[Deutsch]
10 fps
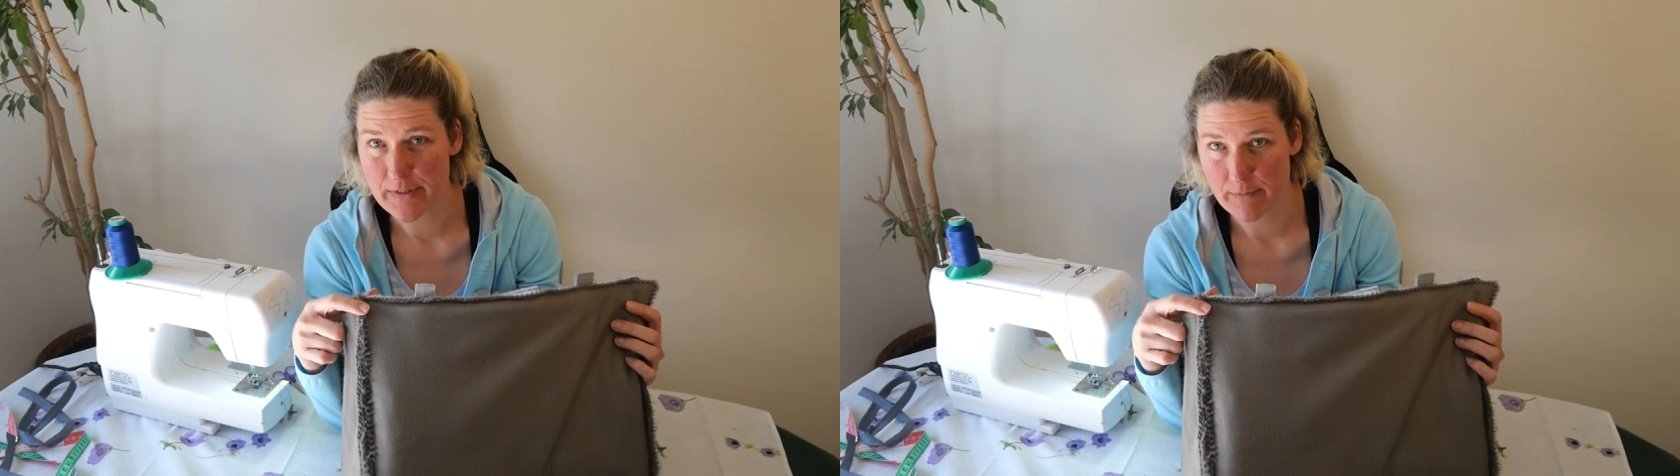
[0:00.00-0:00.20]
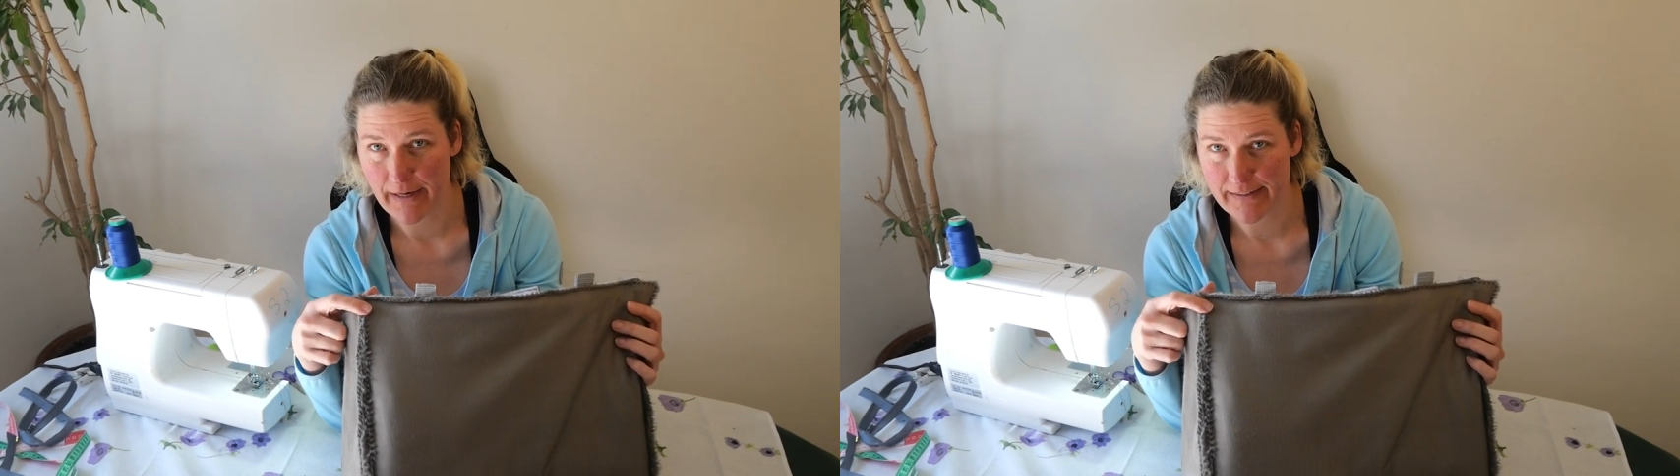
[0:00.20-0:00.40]

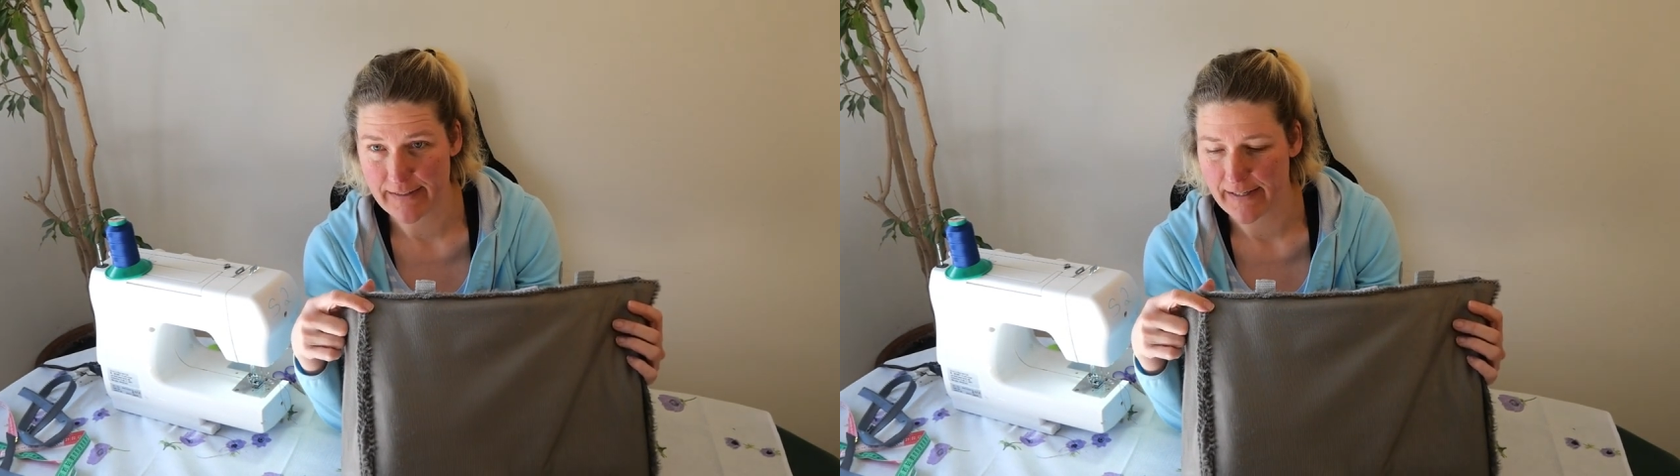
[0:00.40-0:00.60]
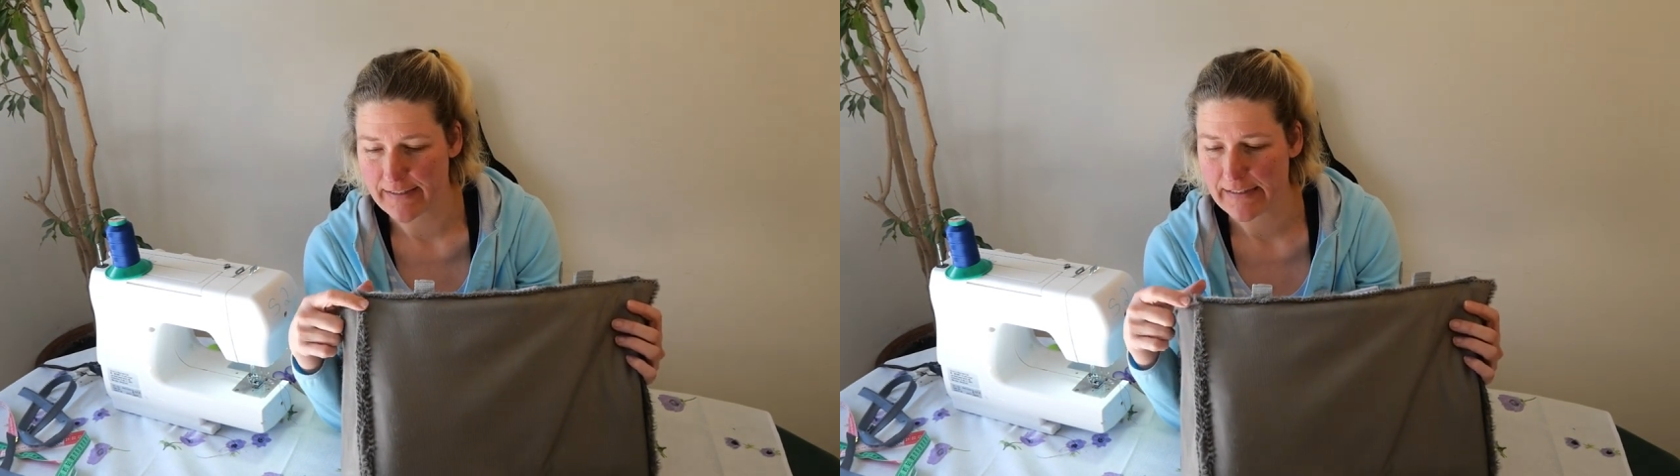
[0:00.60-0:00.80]
mit dem
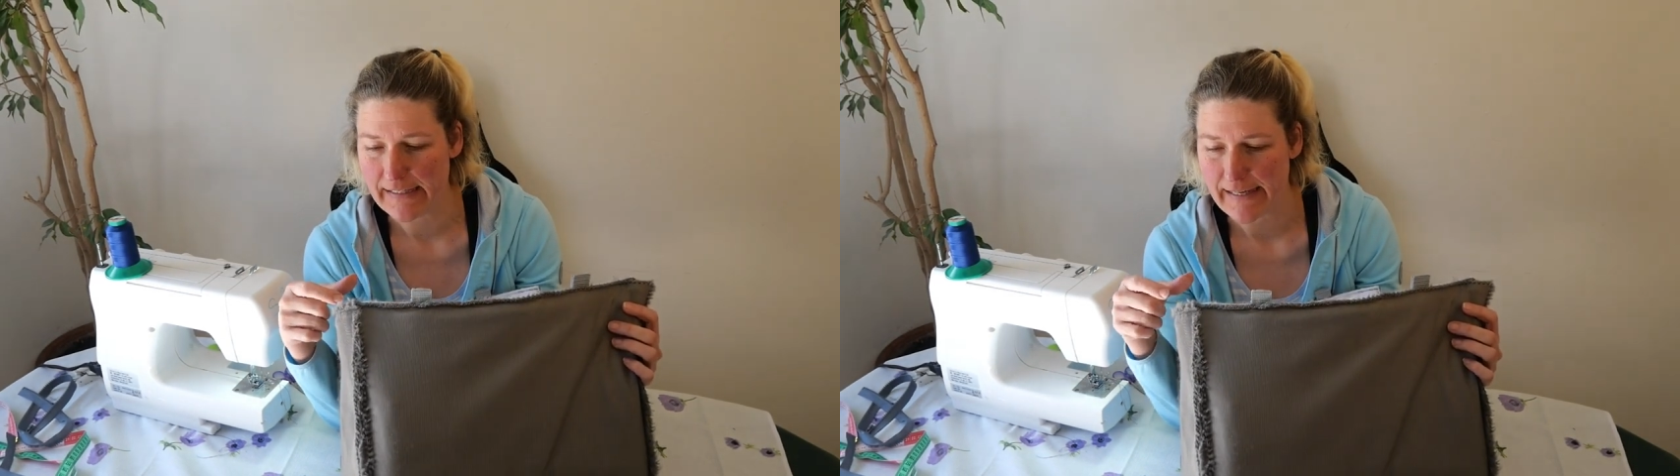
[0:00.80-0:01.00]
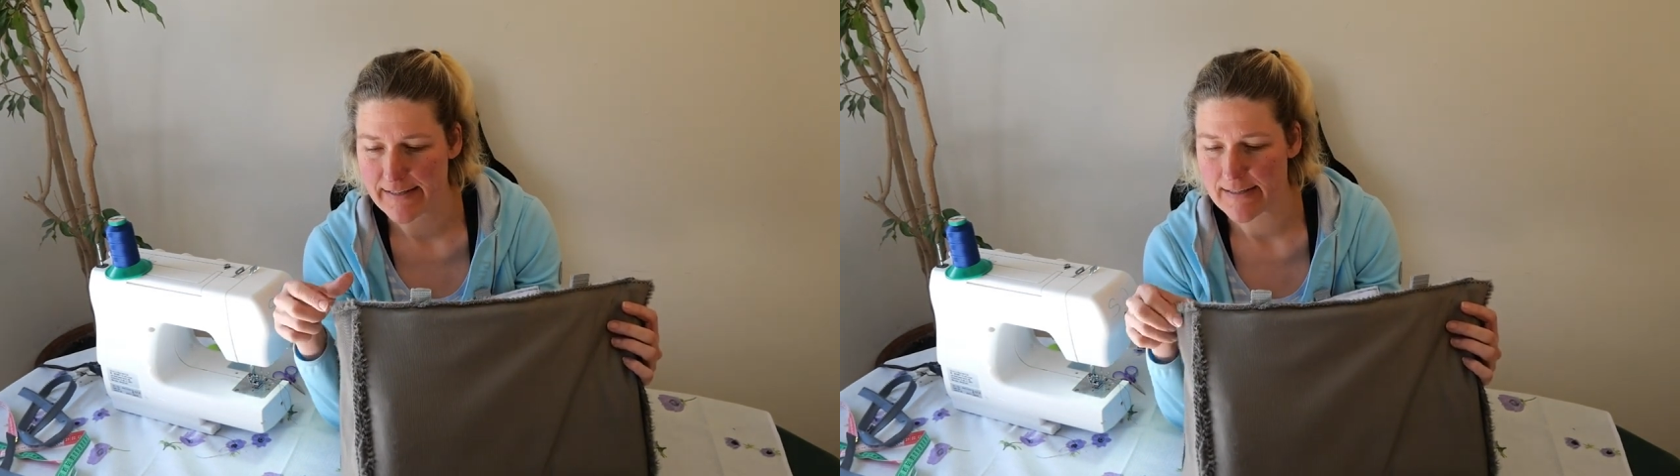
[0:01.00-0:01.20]
Handrad
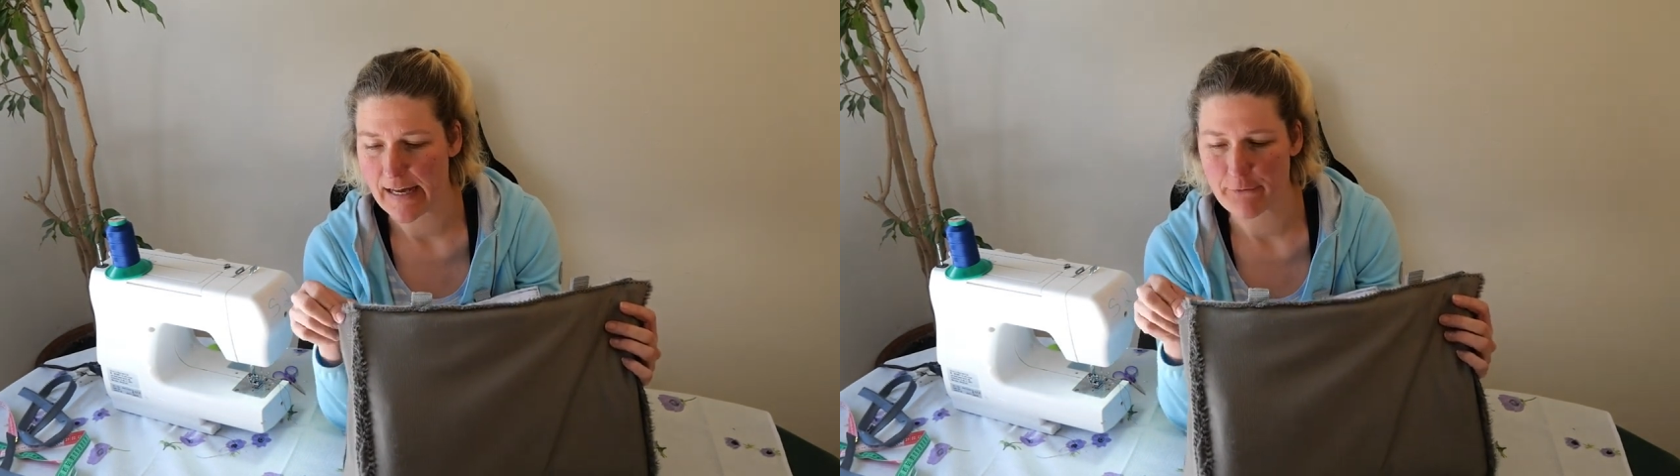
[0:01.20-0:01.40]
genäht,